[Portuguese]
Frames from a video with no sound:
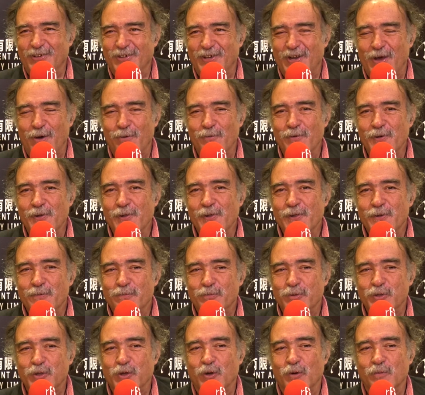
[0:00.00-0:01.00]
ou não,
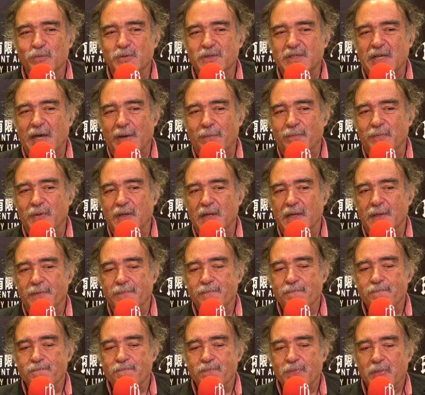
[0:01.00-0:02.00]
porque como sabe, eh,
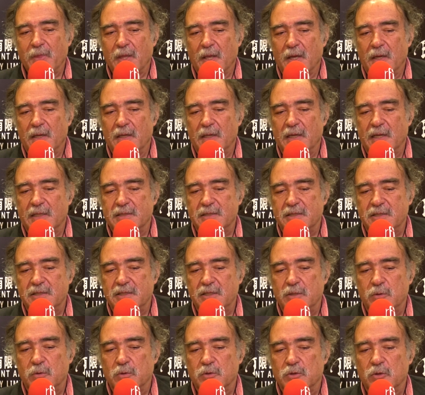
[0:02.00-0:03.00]
nessa
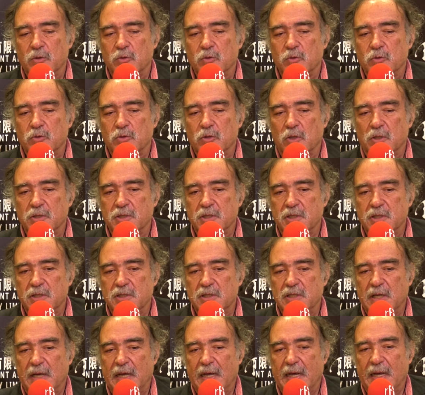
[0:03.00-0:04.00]
situação dos
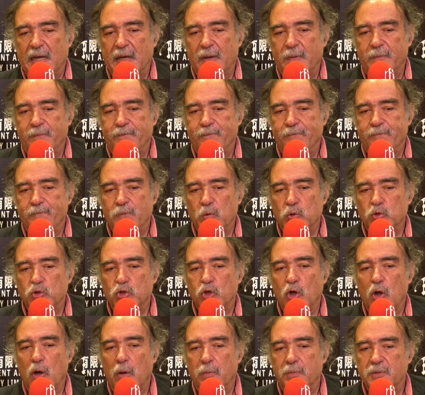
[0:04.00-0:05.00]
Oscars há os
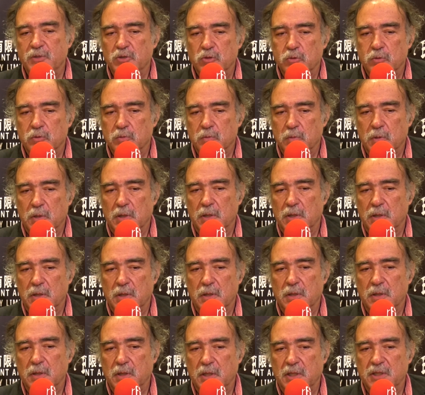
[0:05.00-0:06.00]
lobbies
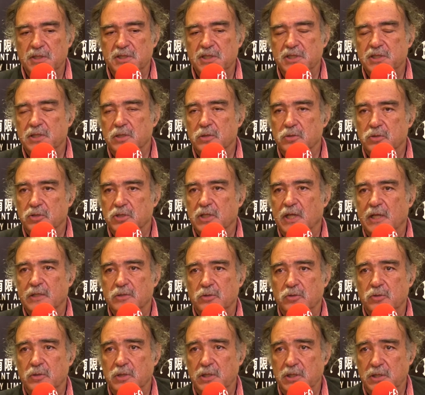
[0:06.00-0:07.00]
uh, que existem nos
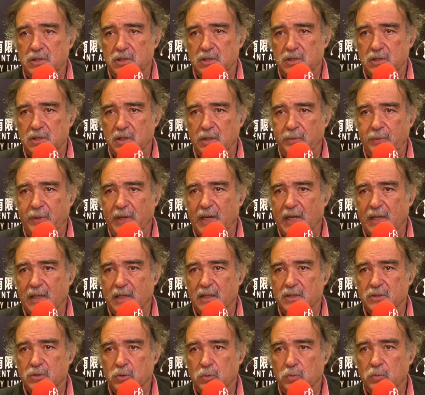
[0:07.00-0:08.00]
Estados Unidos,
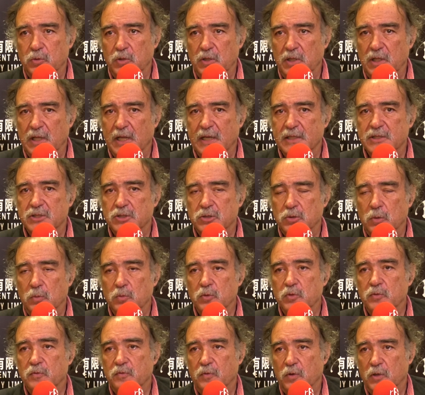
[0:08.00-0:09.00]
determinadas comunidades, são
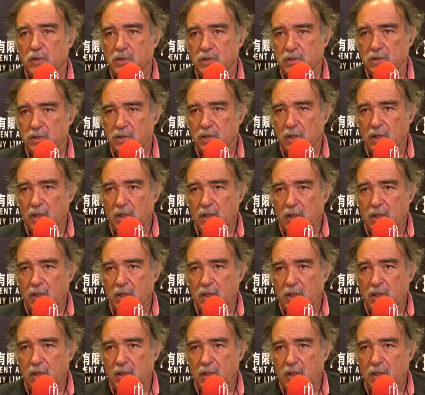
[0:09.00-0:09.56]
muito fortes.